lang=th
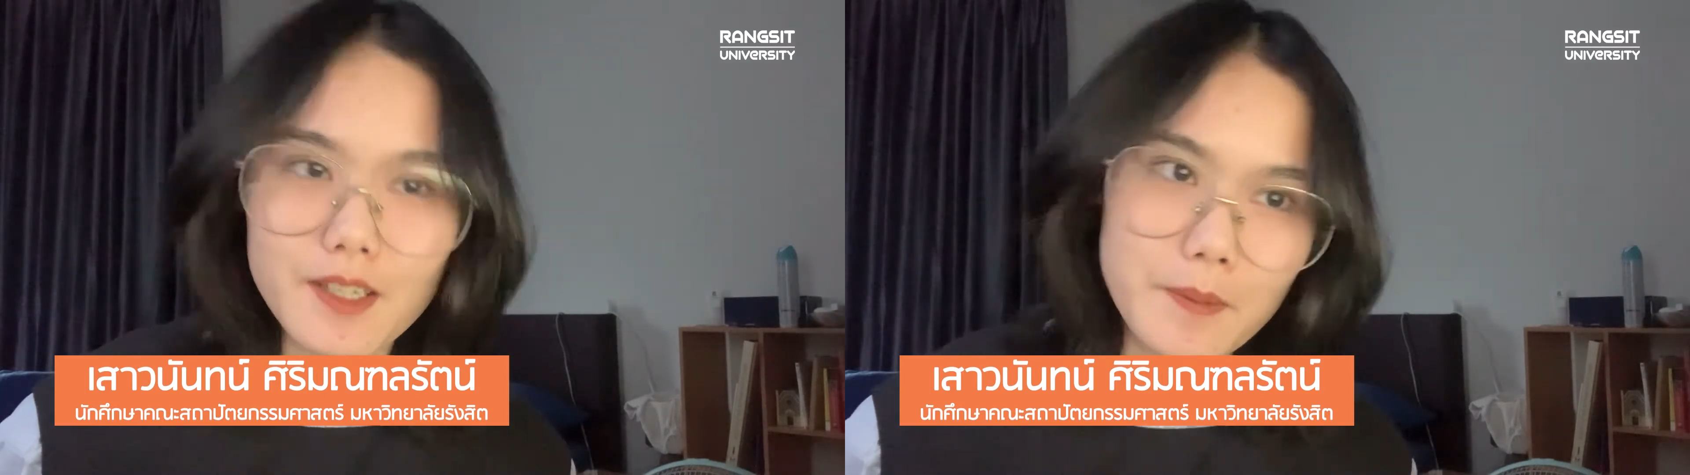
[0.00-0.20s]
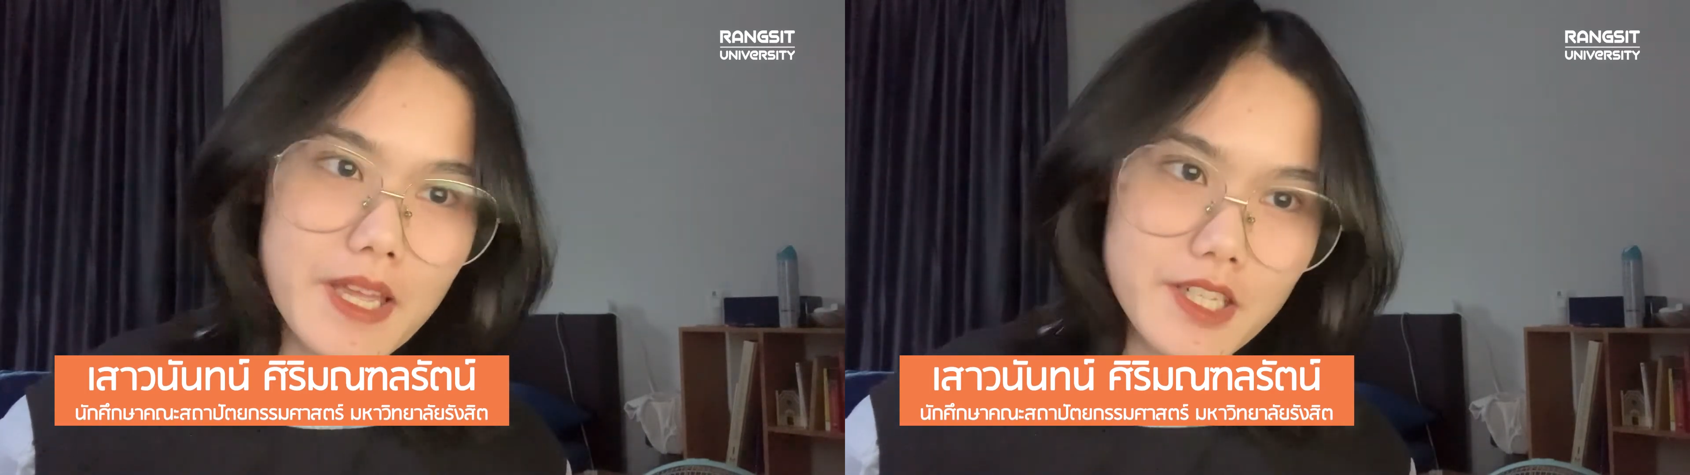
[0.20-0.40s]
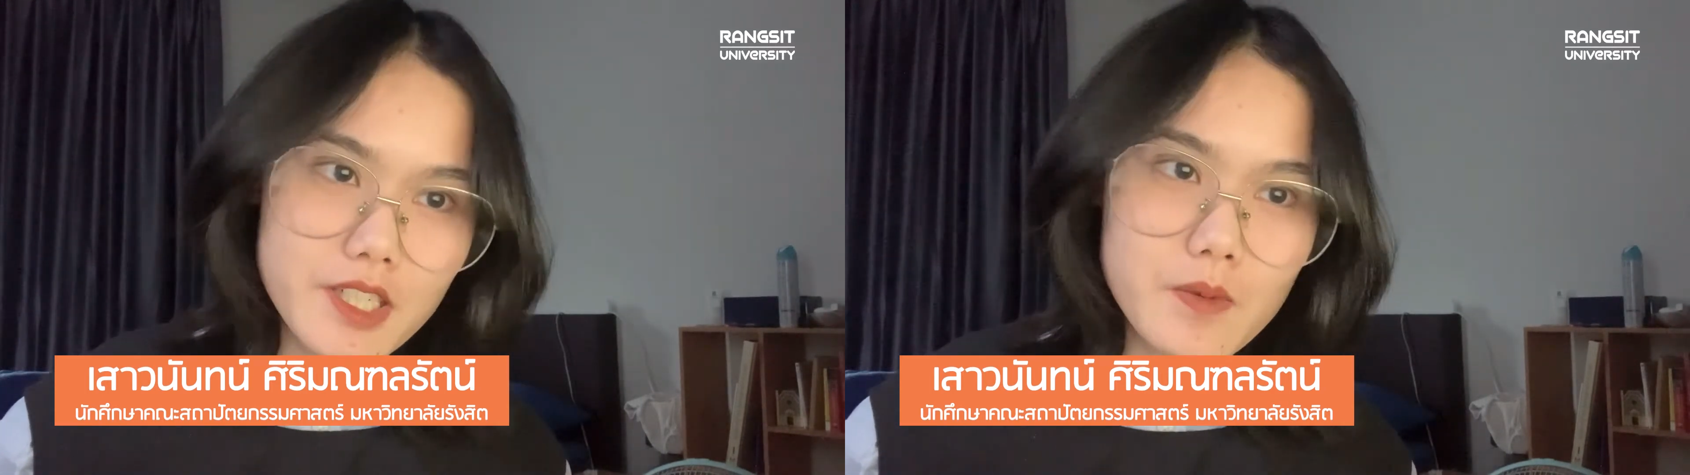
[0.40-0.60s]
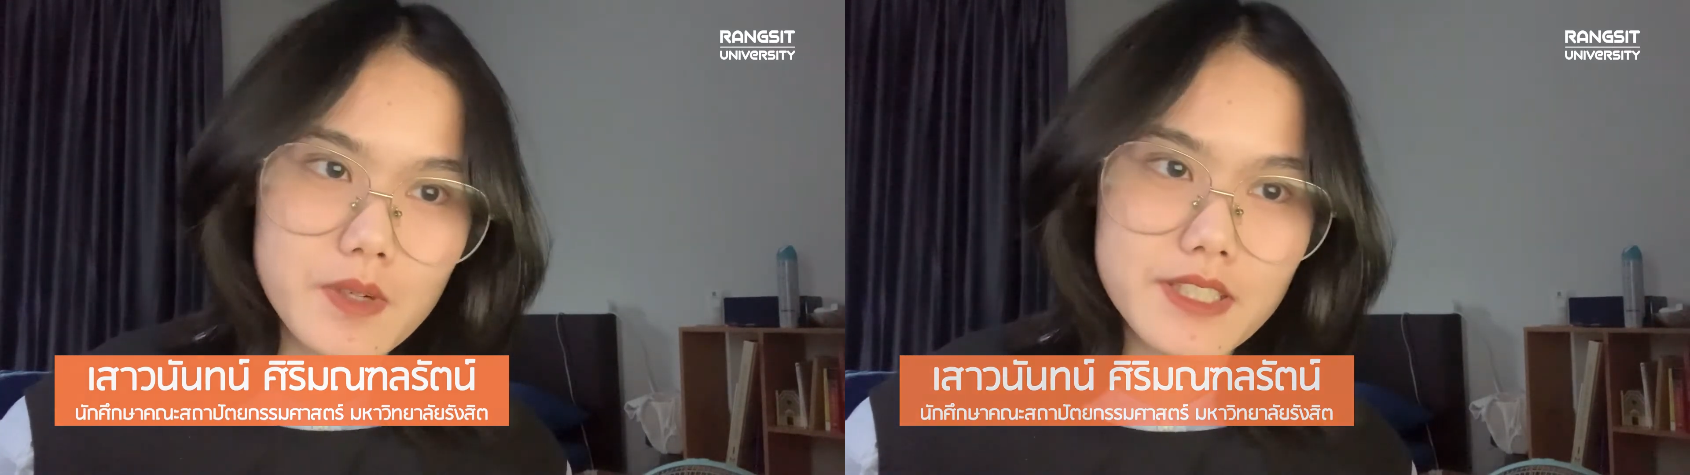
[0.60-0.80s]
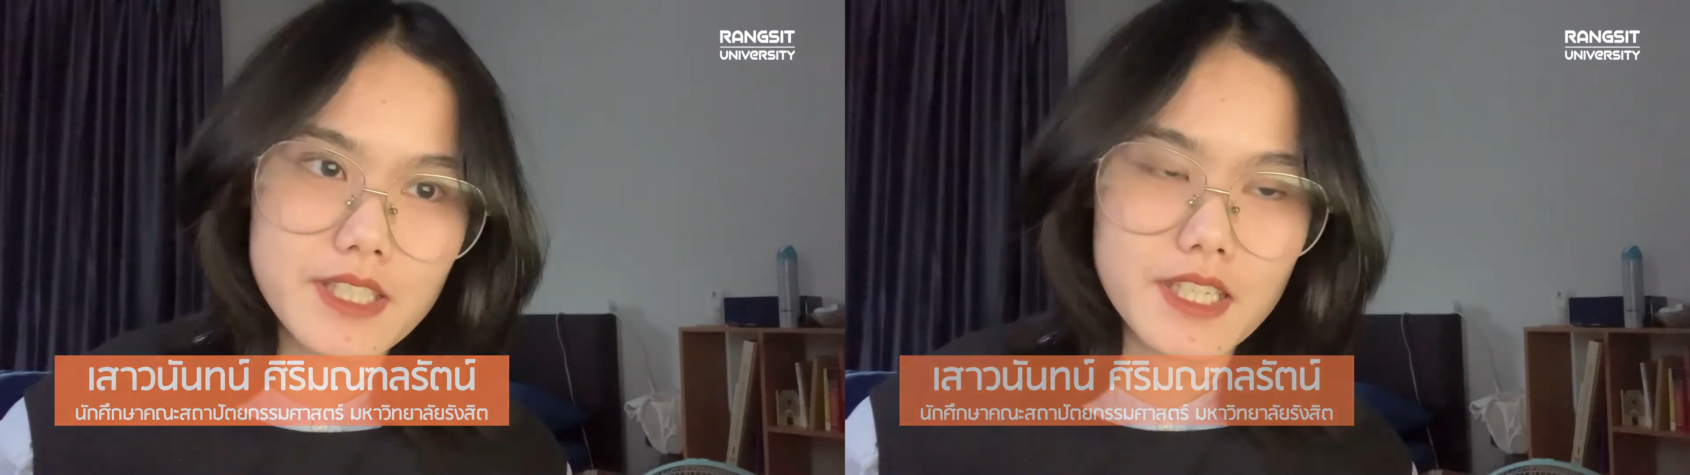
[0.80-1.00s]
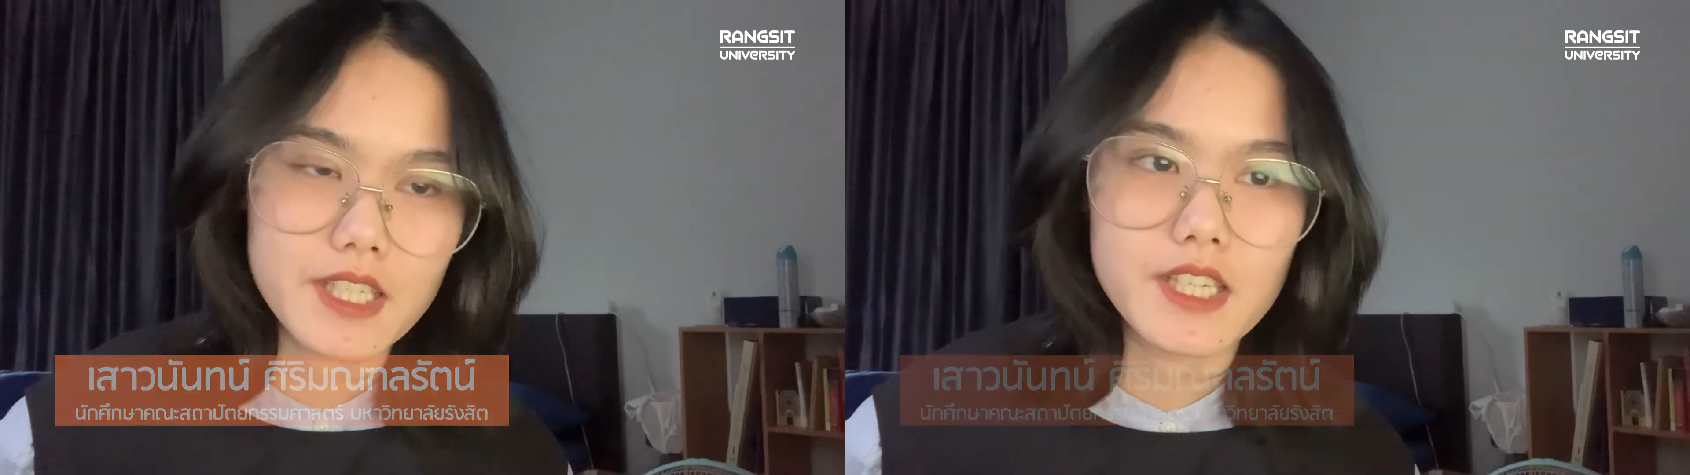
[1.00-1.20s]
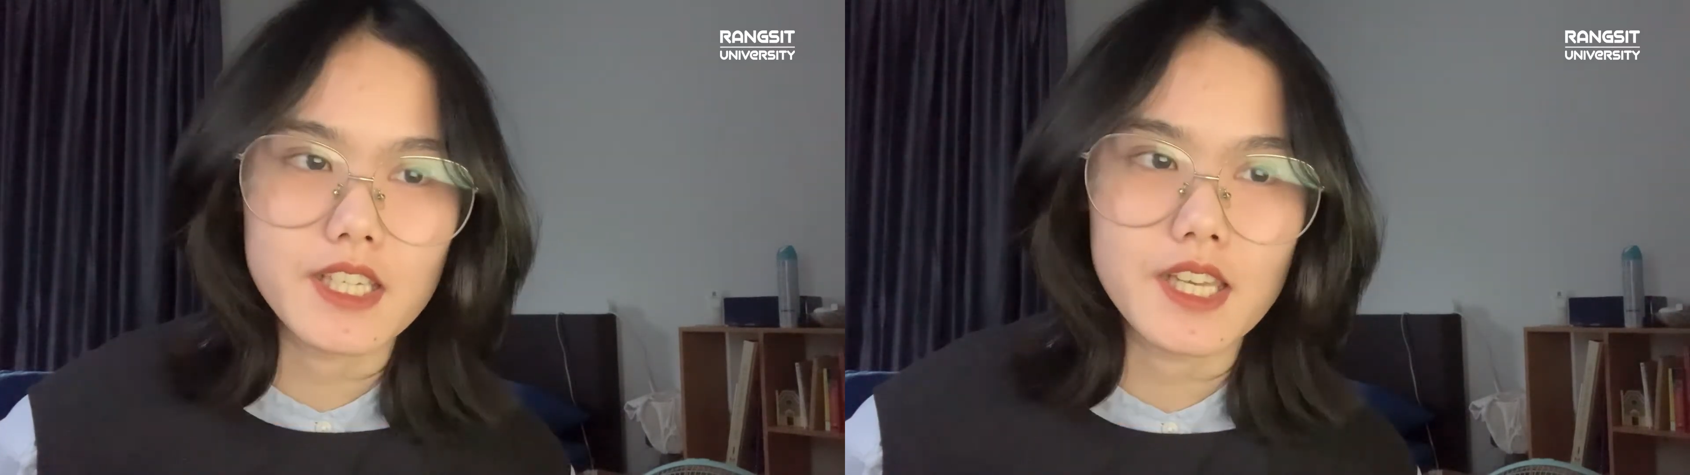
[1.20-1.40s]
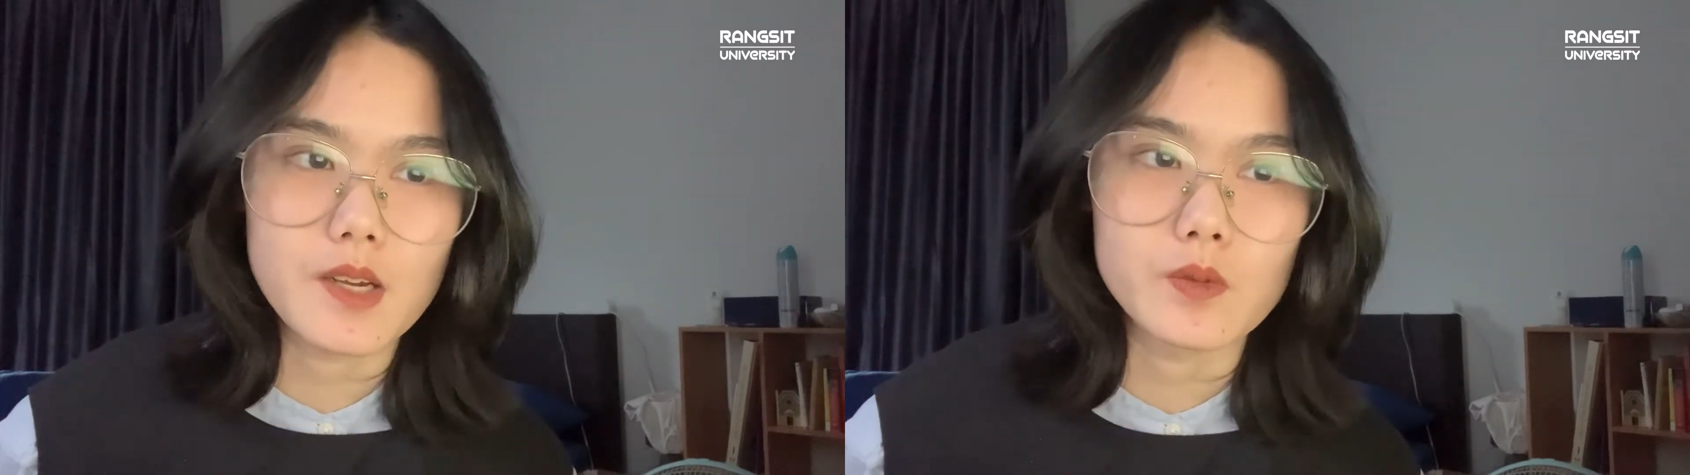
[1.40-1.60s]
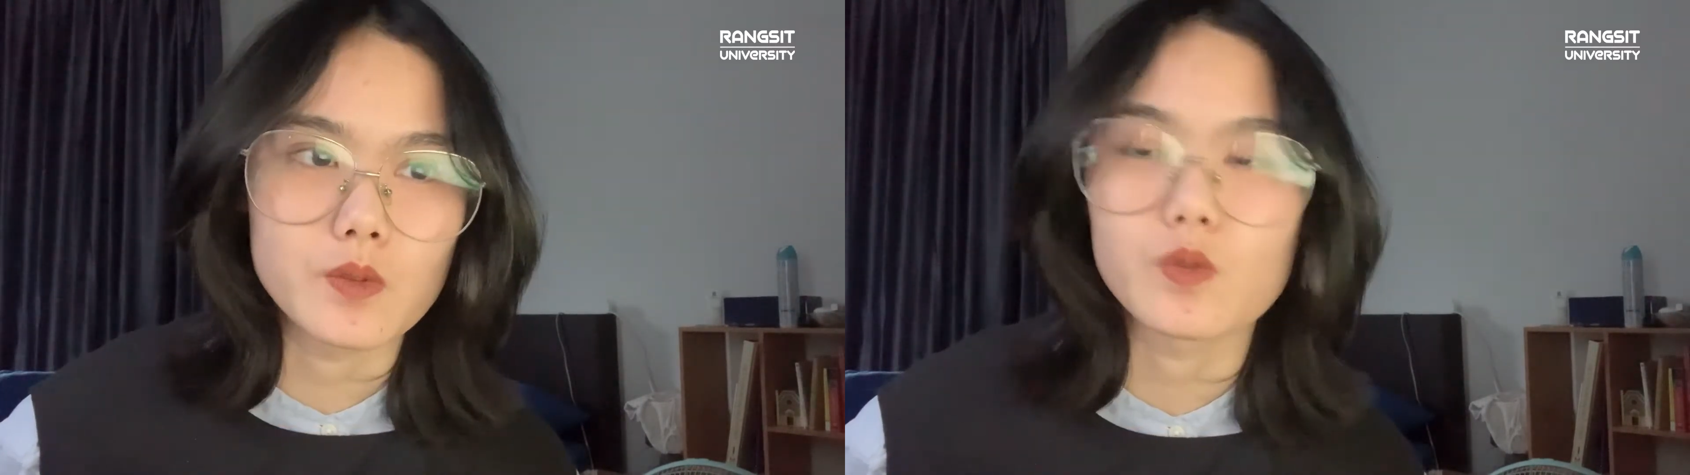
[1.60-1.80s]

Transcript: อแพรเชื่อว่าสิ่งที่เรา